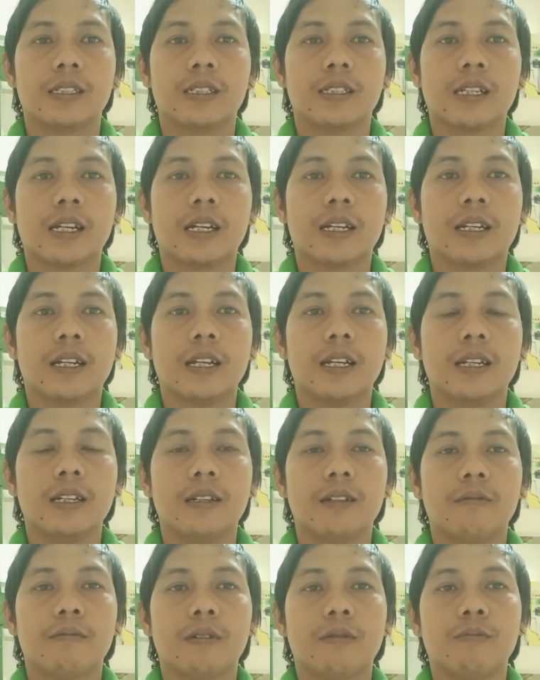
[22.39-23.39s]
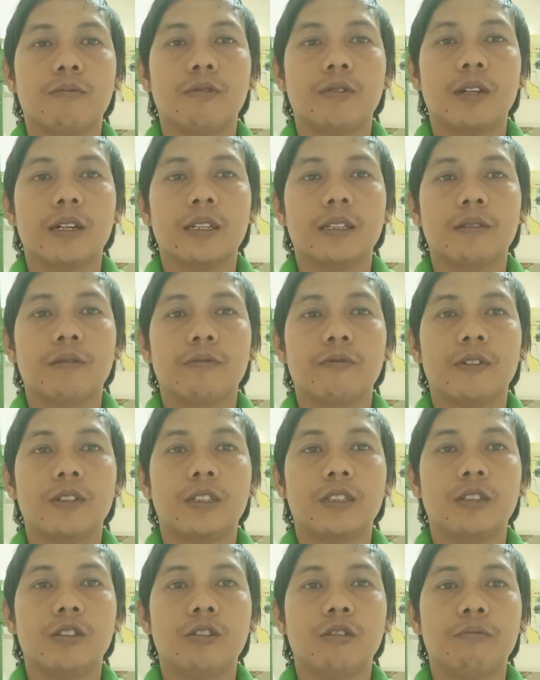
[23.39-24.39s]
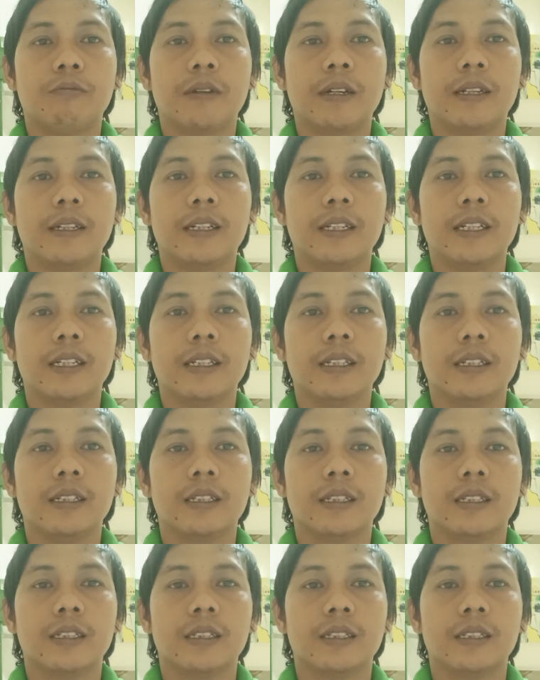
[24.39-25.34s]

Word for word: Cara membuat video banding